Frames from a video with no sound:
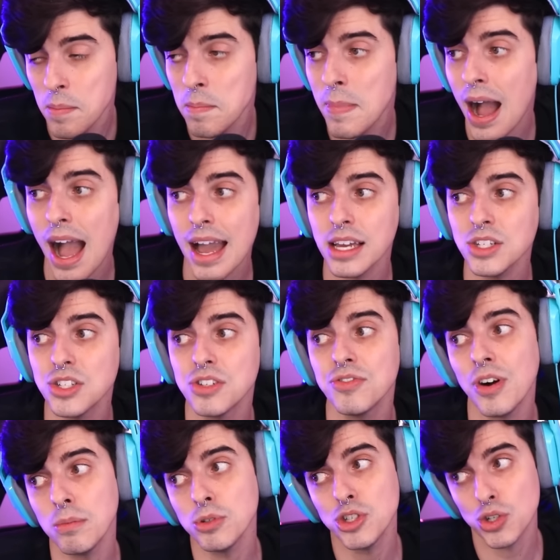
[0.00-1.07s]
mas
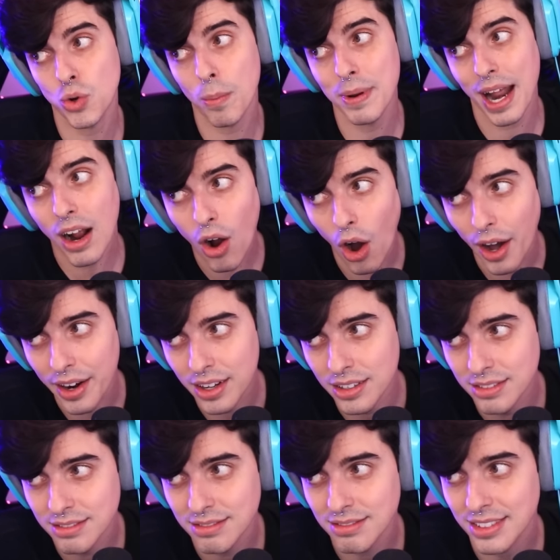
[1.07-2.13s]
vamos descobrir agora.
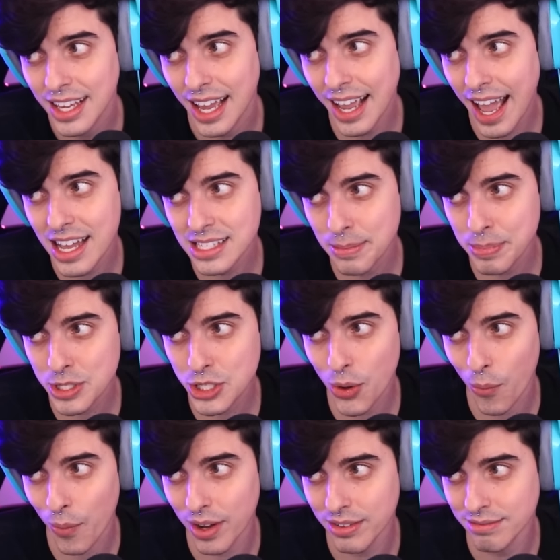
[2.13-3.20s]
Quem é essa
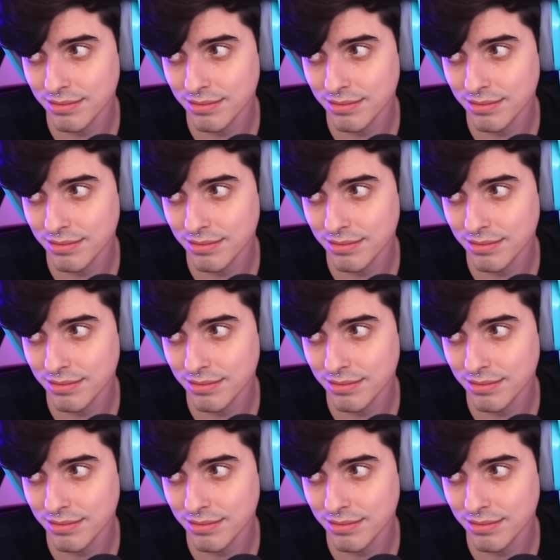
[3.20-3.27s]
pessoa?